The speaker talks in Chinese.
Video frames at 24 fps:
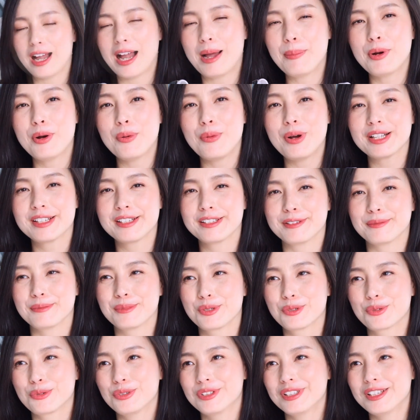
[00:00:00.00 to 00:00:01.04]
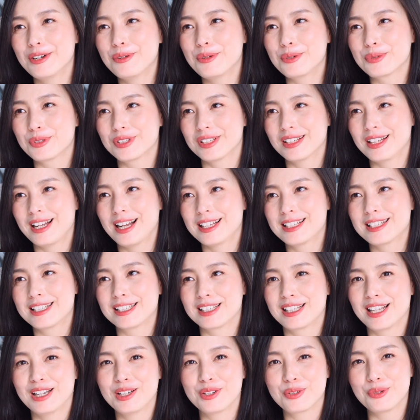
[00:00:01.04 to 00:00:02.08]
Apple Watch 怎么说呢？我觉得它
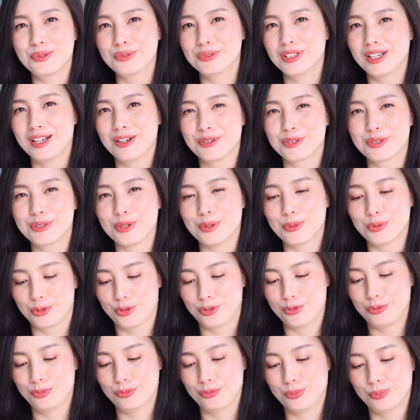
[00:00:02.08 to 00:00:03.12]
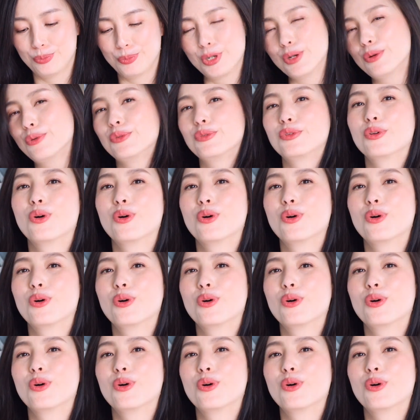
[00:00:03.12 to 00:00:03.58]
其他的功能好像我都没有